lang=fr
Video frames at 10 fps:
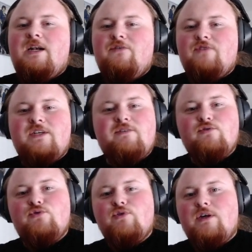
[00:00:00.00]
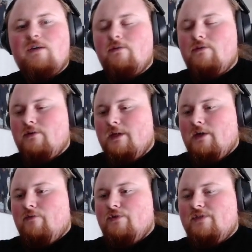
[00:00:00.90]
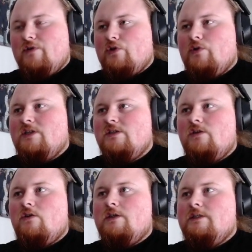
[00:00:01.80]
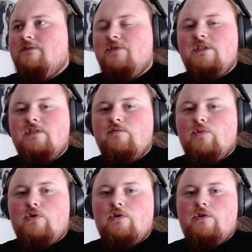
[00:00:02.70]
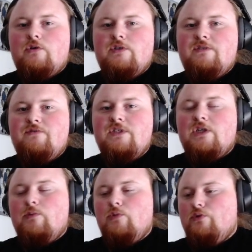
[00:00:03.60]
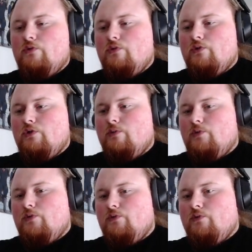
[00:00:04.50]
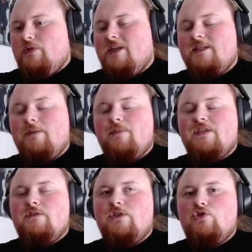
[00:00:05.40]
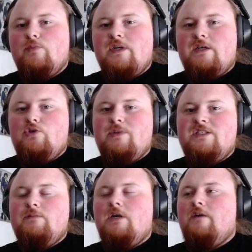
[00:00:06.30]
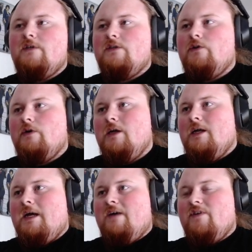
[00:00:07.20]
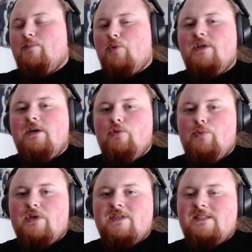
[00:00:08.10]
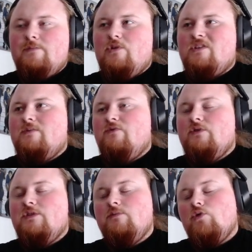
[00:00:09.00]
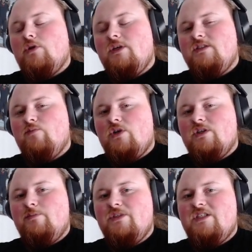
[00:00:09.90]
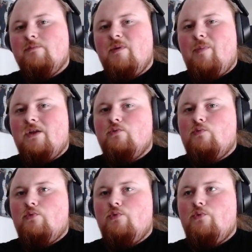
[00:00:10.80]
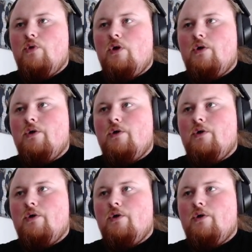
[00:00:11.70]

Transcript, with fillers: pas de la fin de l'aventure. Il hein. euh, faut savoir que l'Axelor est définitivement euh, défini comme le, comme le, quatrième personnage de ma, de ma team, hein, avec, avec Panda, Upper et Steamer, ce qui me fait une team relativement atypique, mais pas non plus